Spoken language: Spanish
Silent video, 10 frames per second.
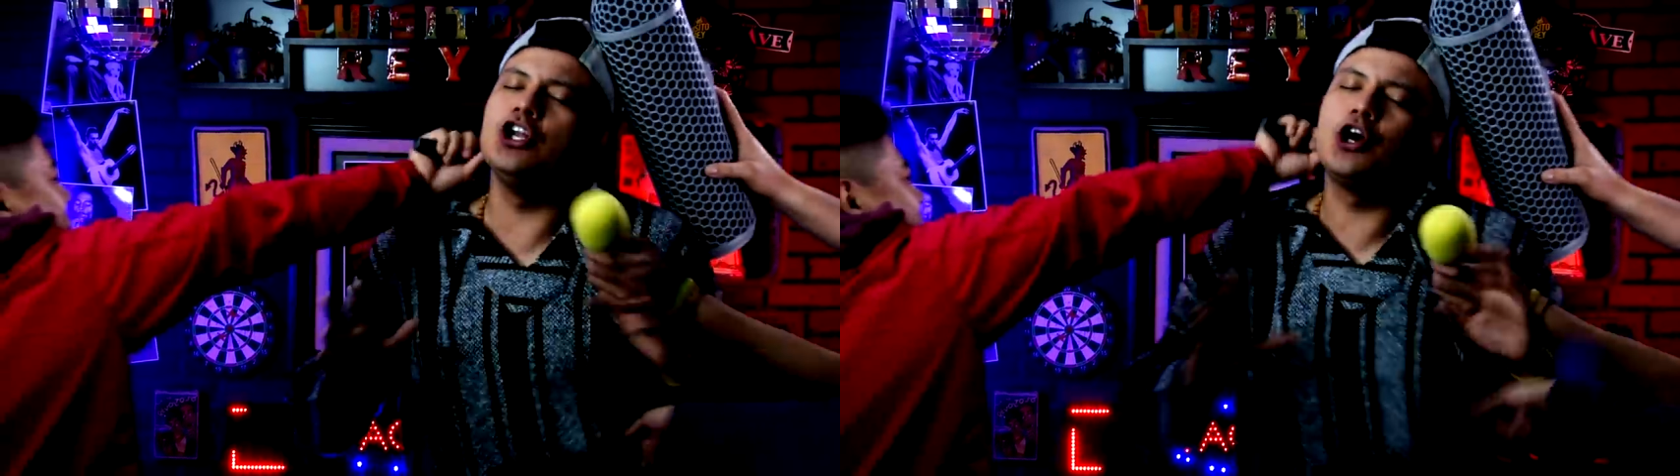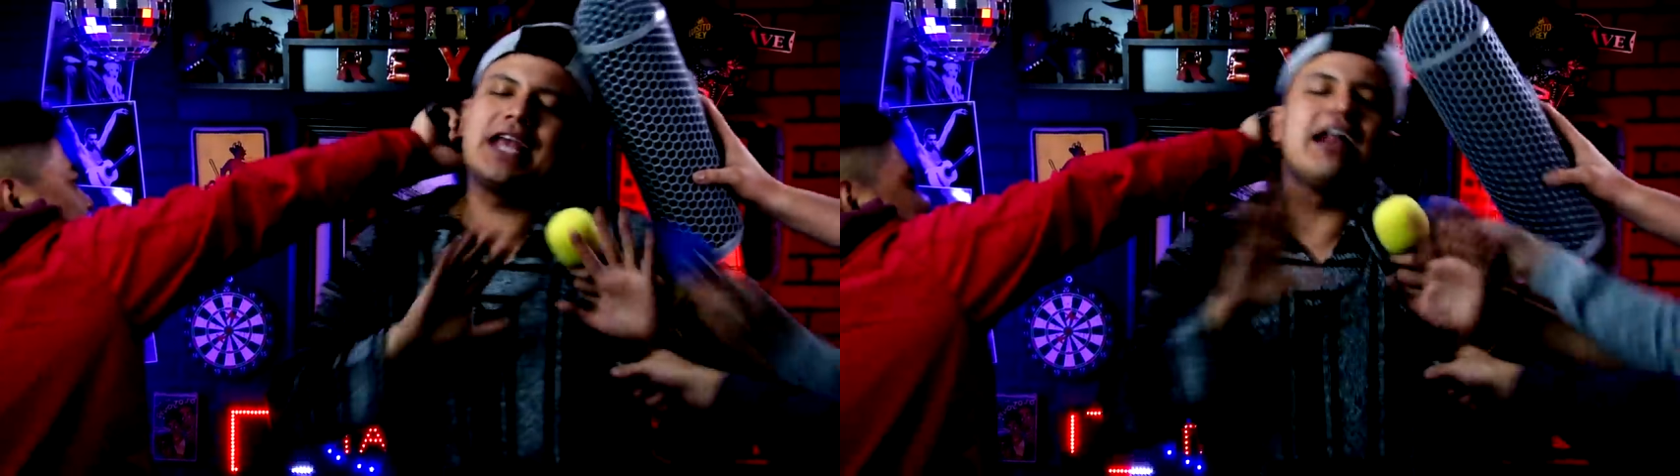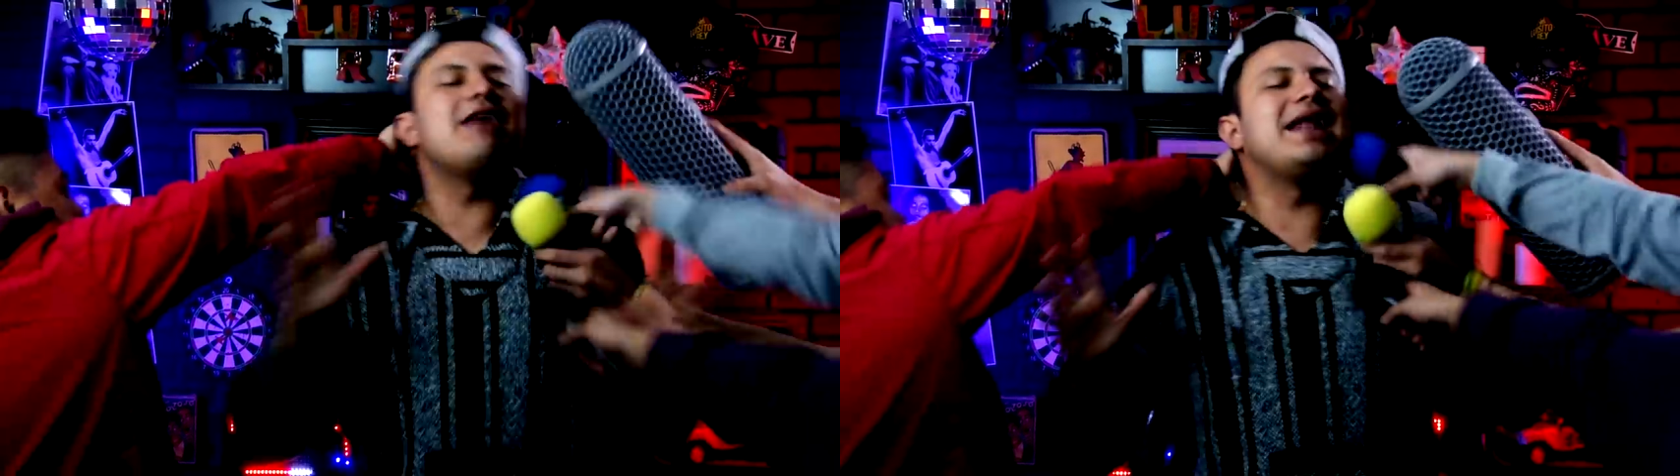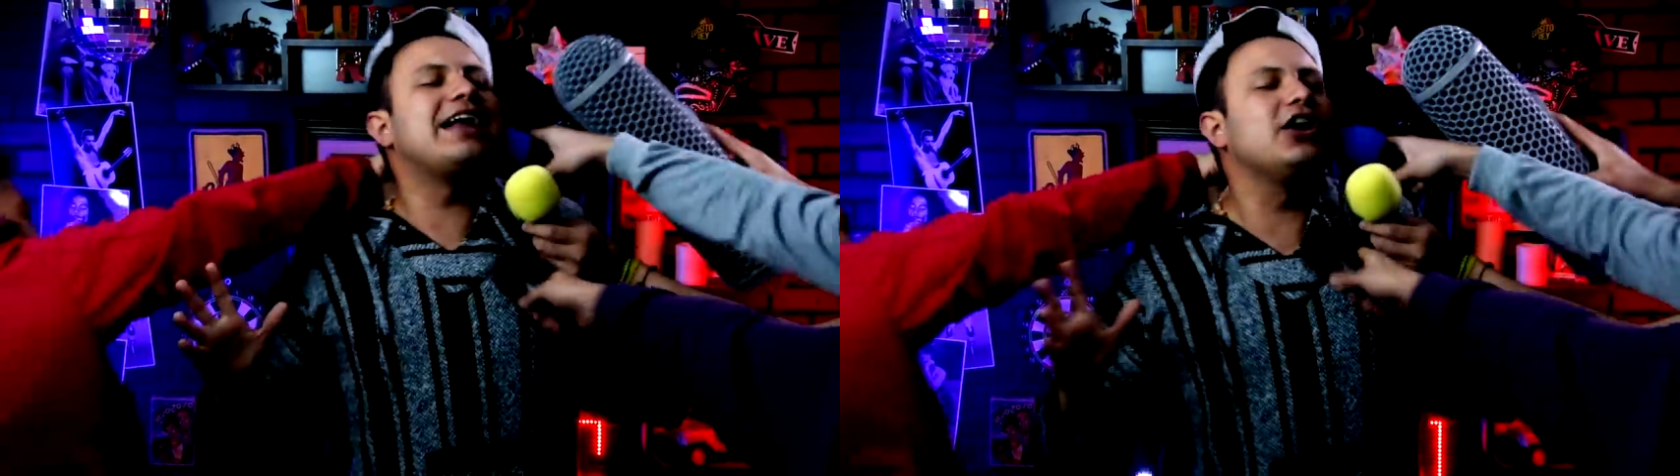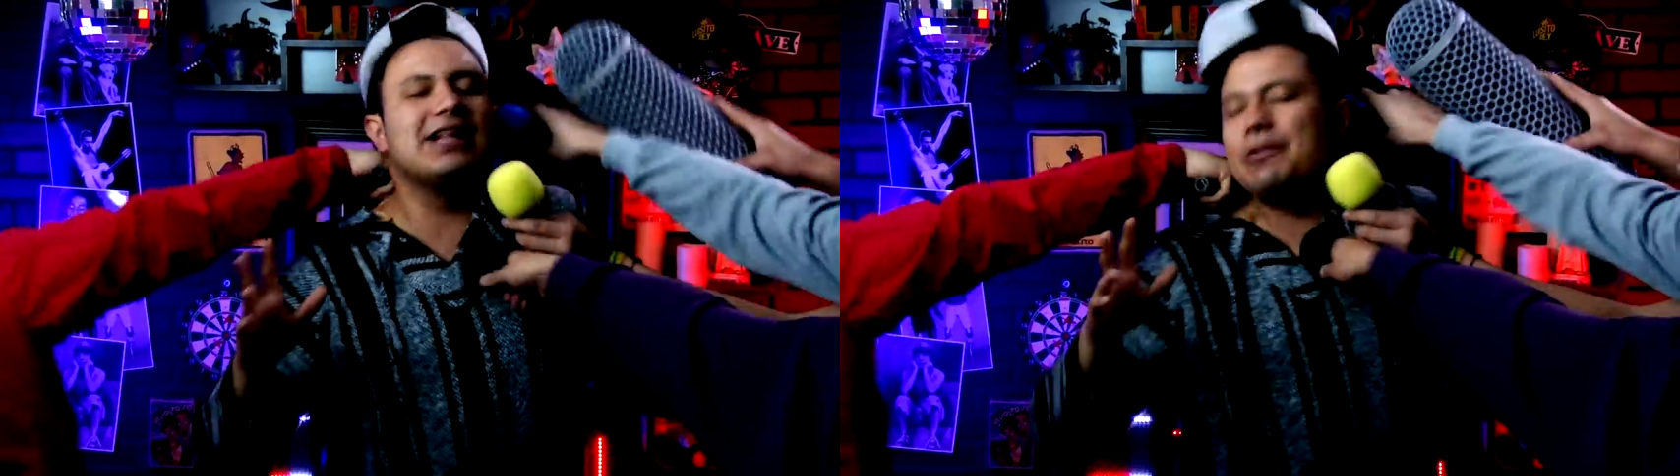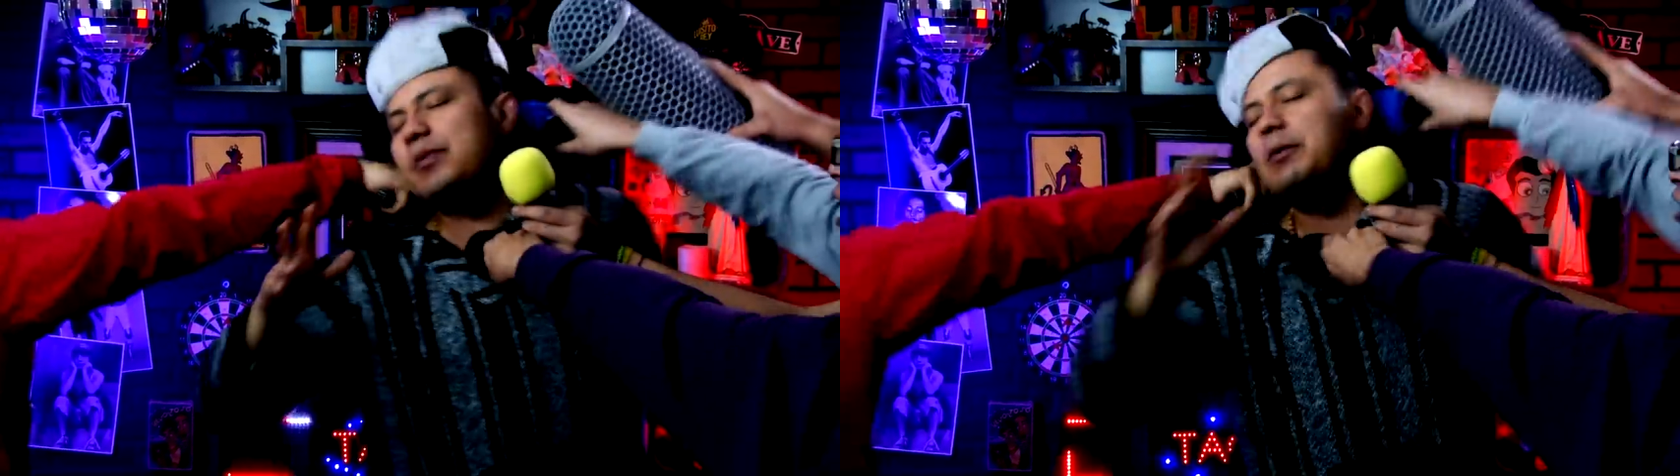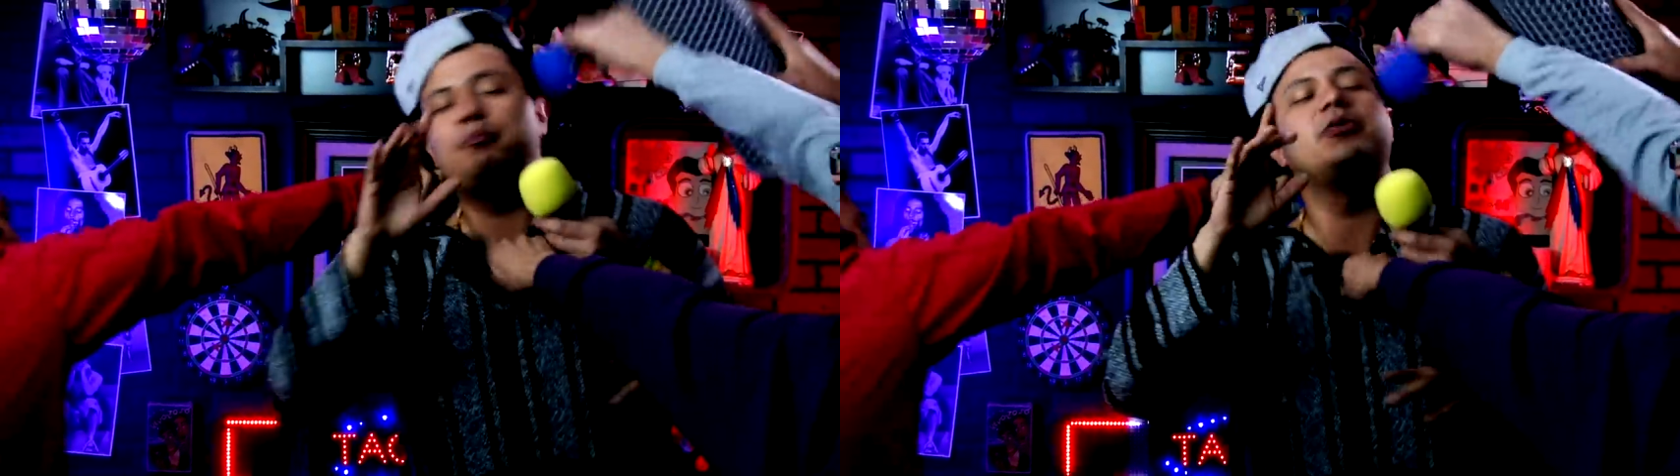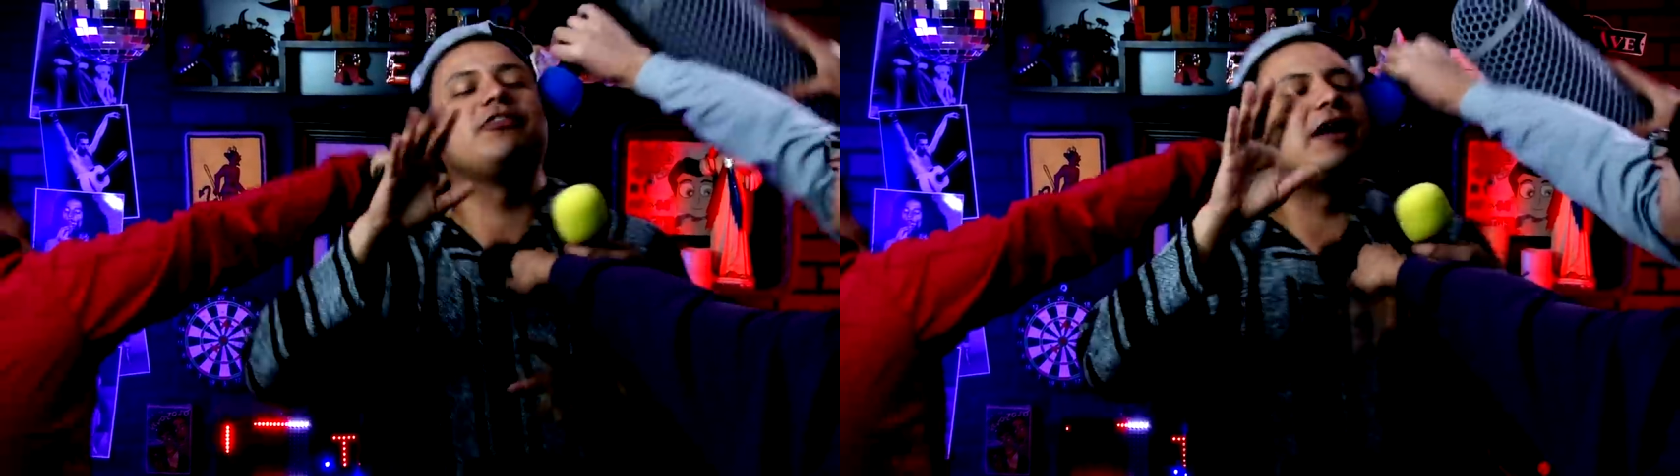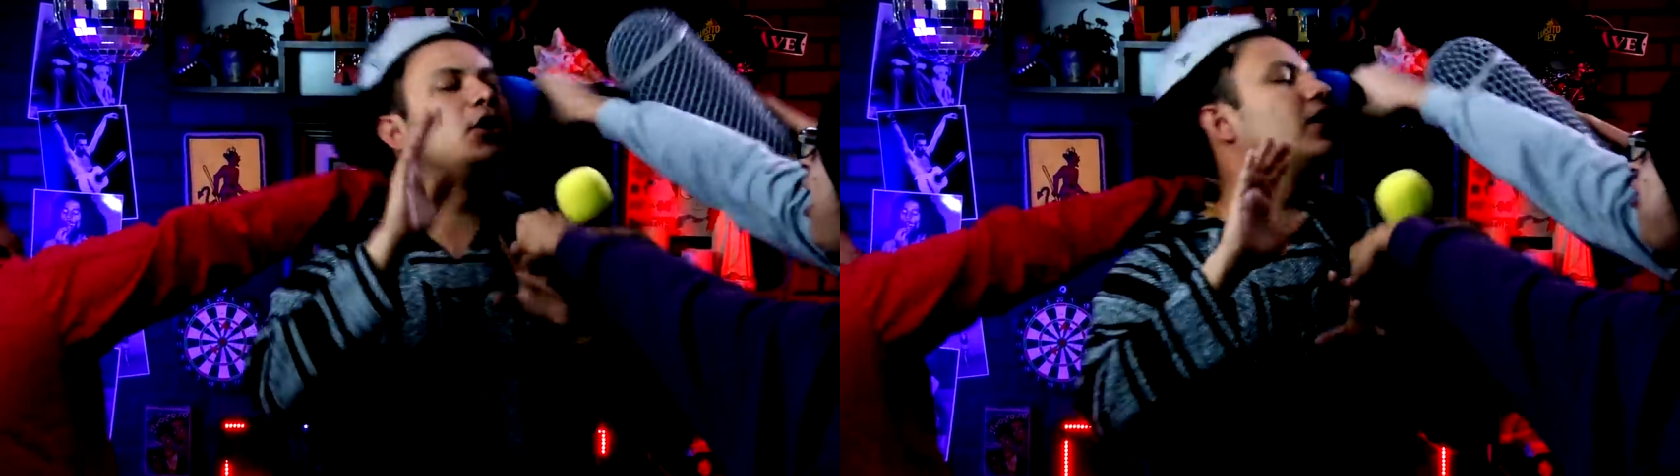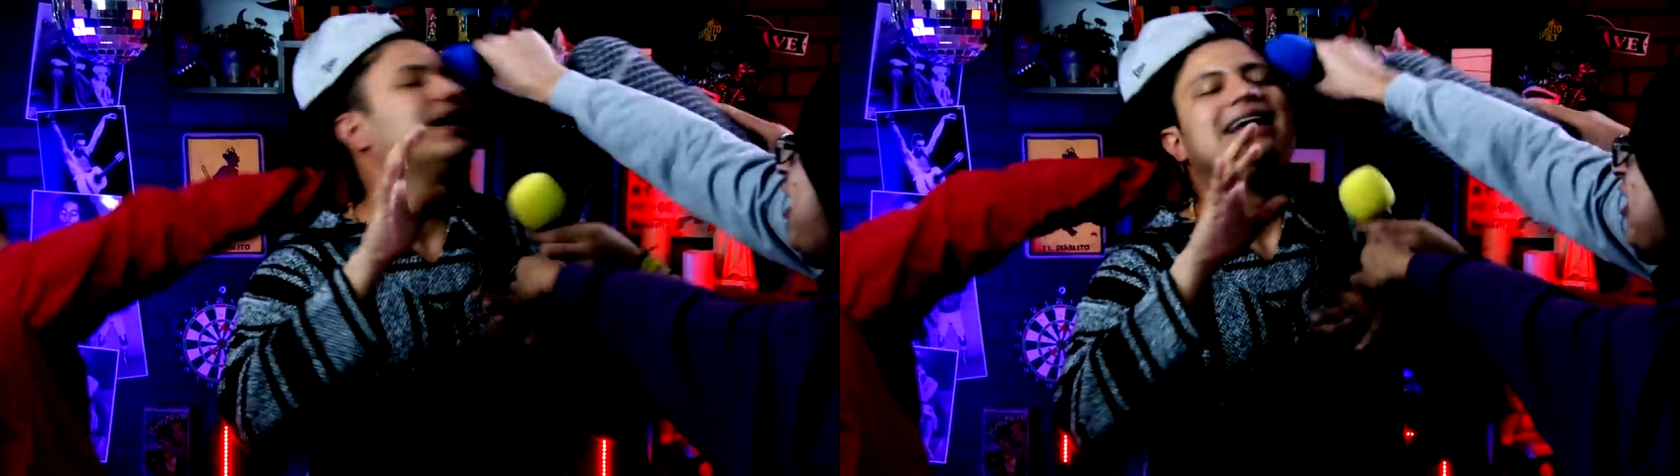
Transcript: no quiero hablar ahorita. Por favor.